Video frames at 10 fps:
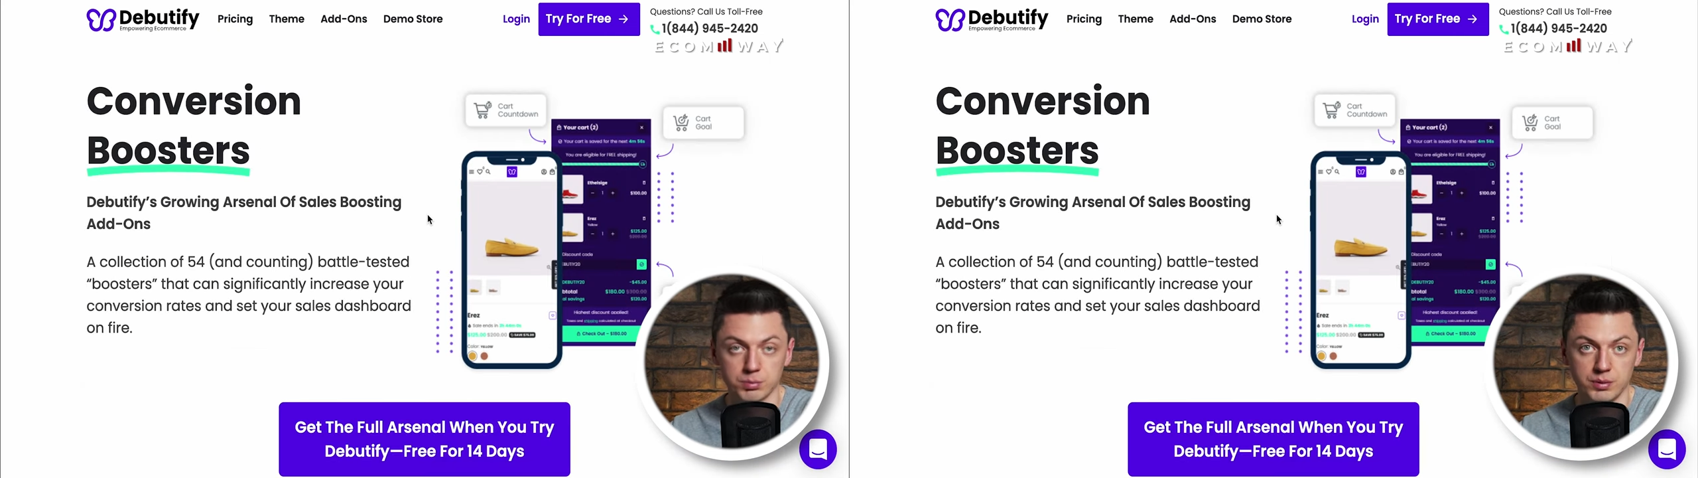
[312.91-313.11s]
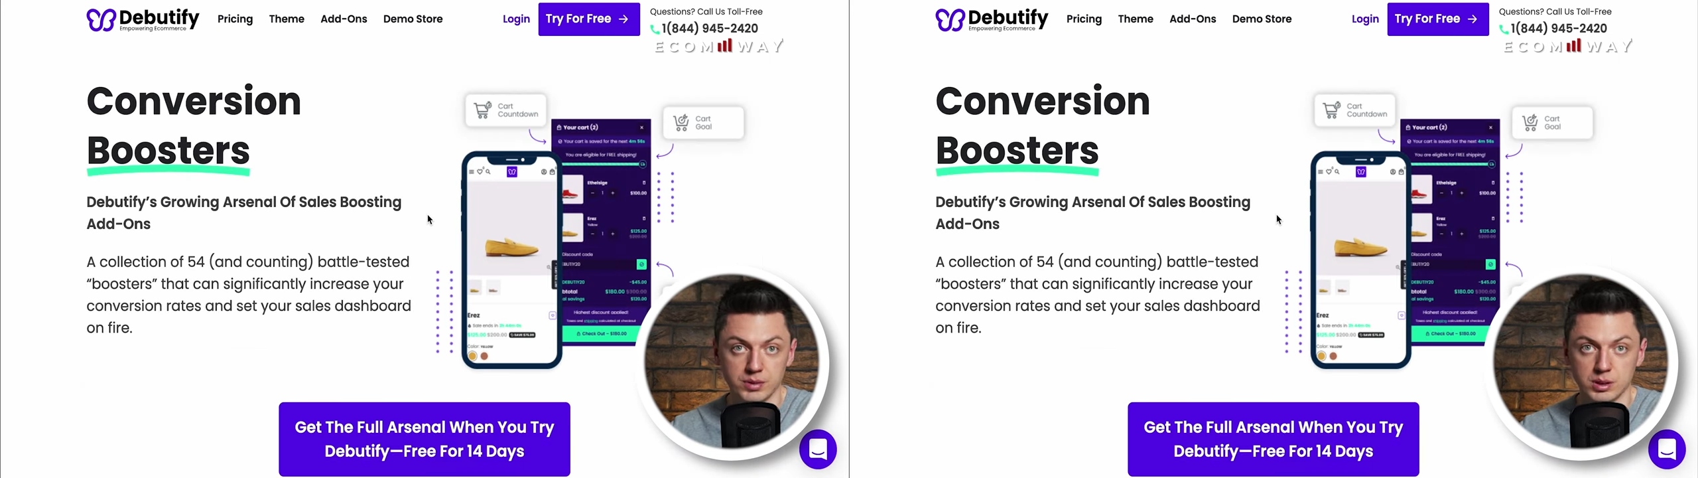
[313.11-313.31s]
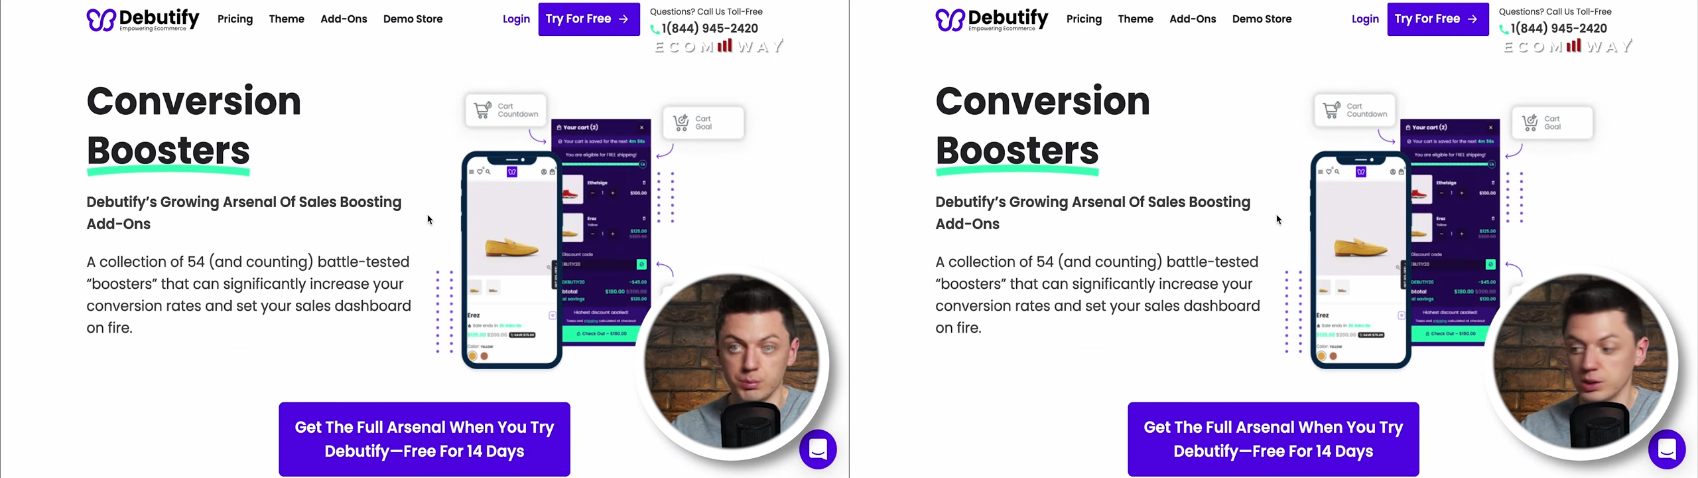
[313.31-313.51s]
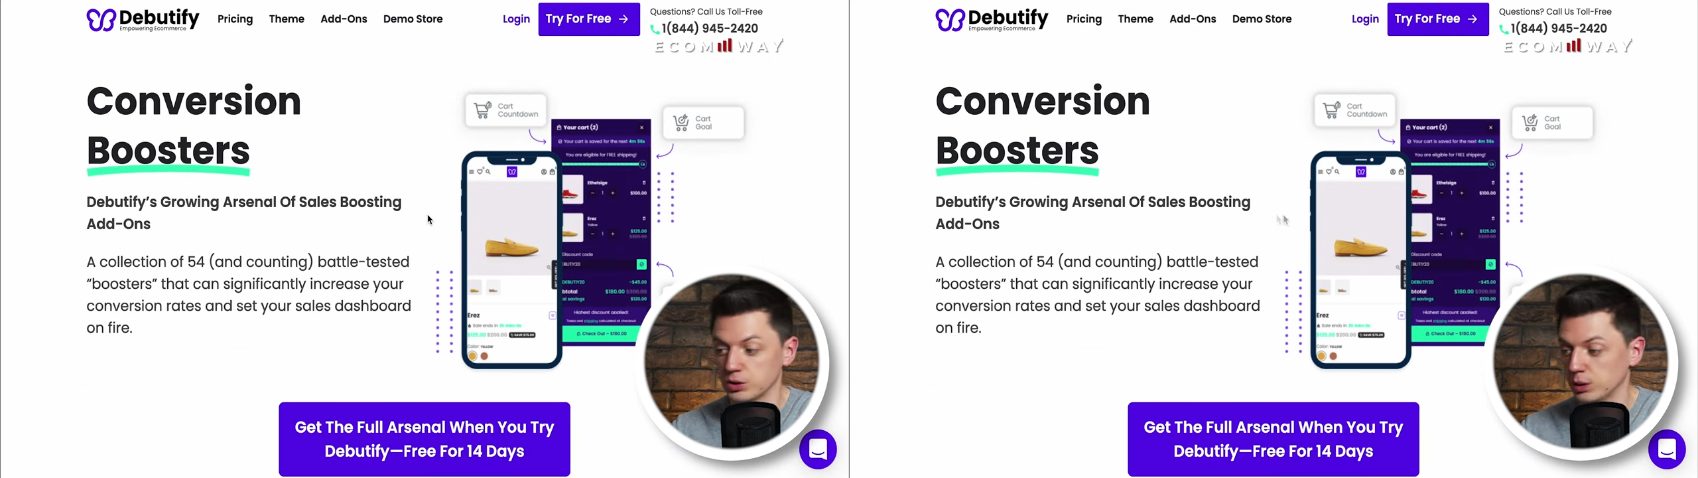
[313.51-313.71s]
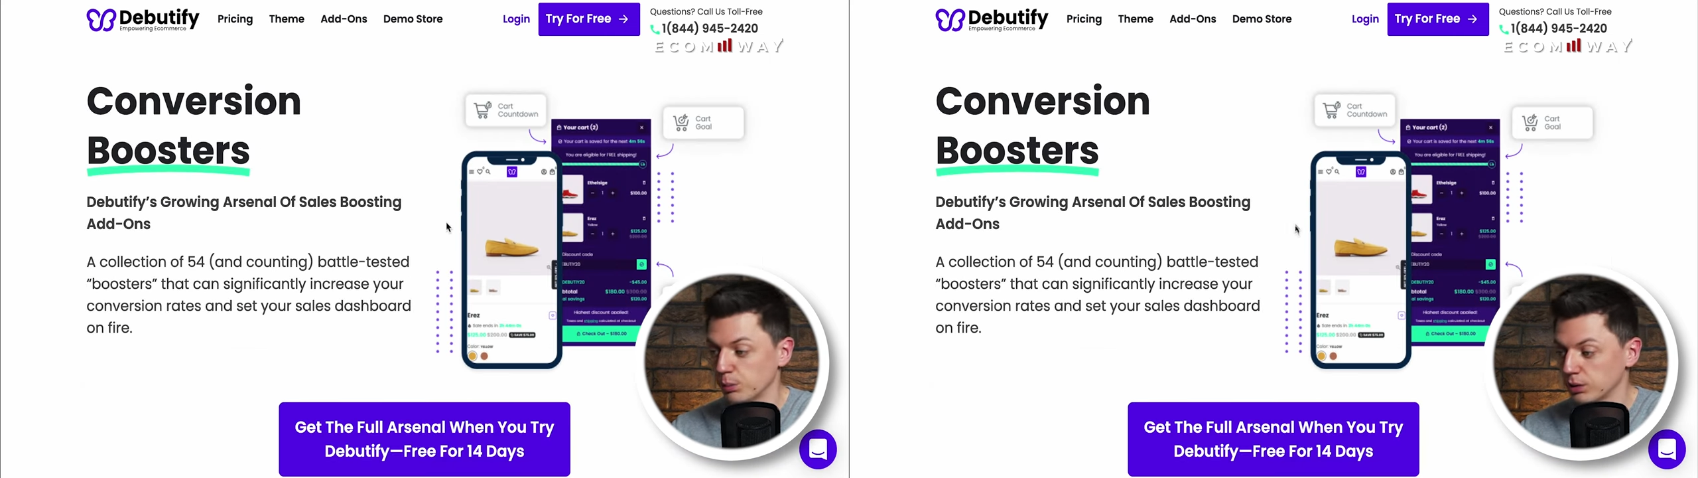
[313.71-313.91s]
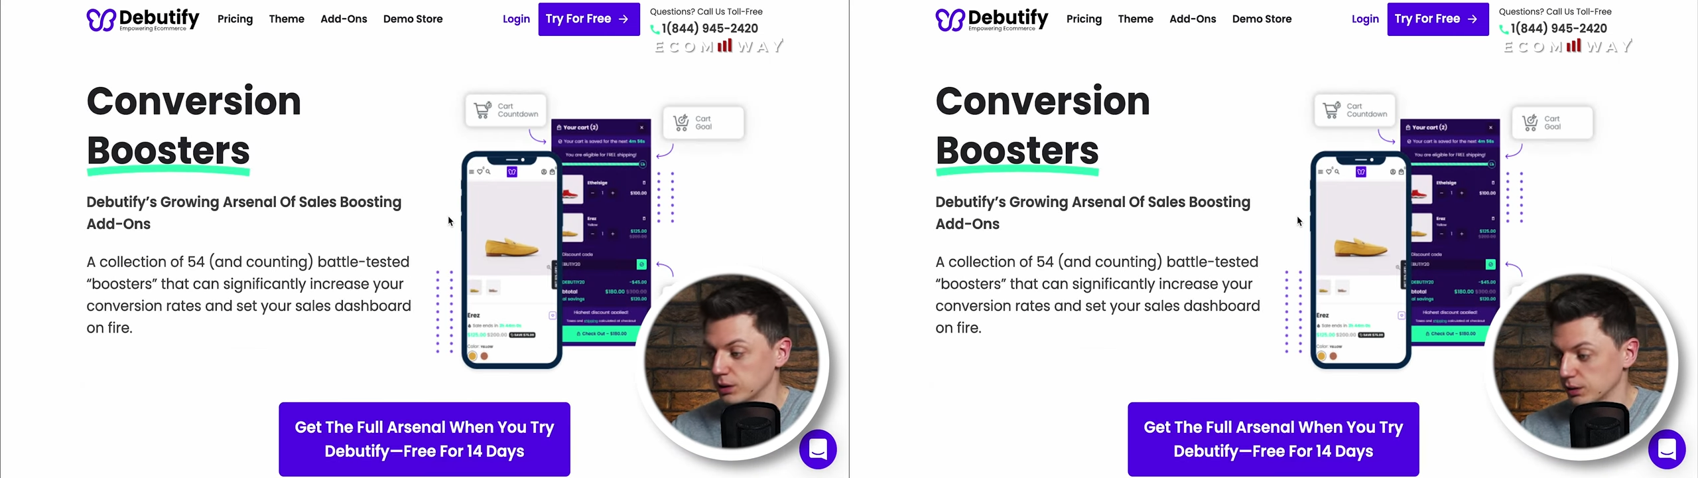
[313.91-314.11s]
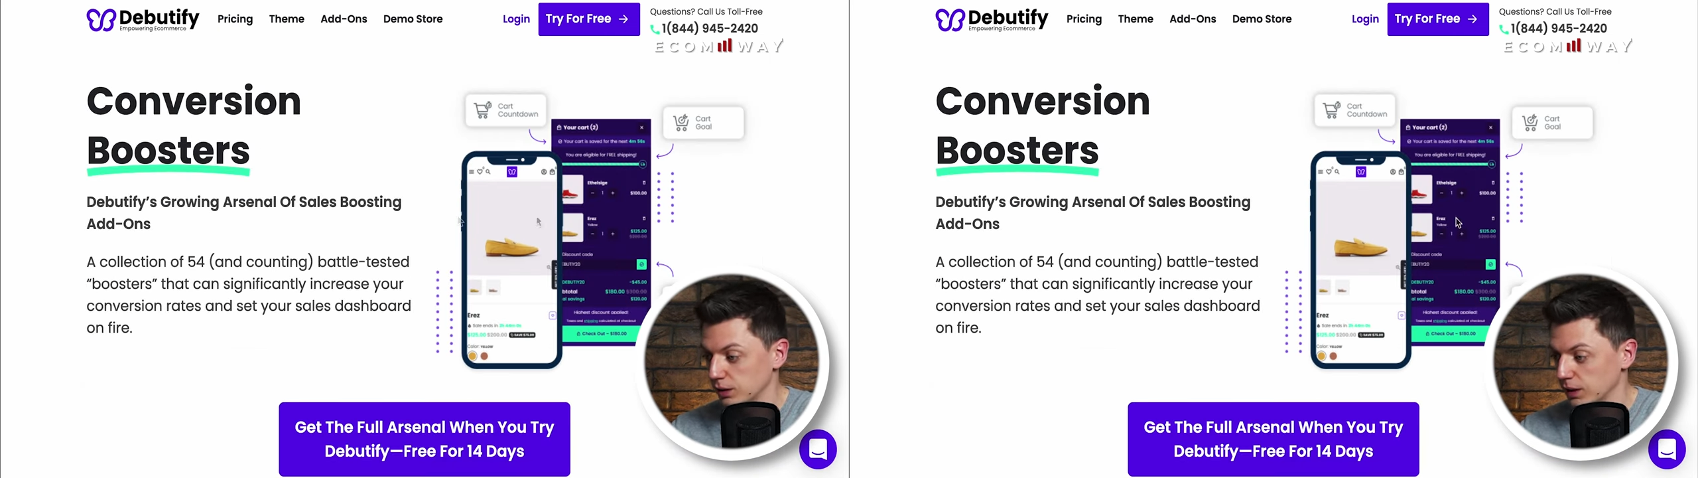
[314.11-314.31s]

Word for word: mniej więcej 5-6%,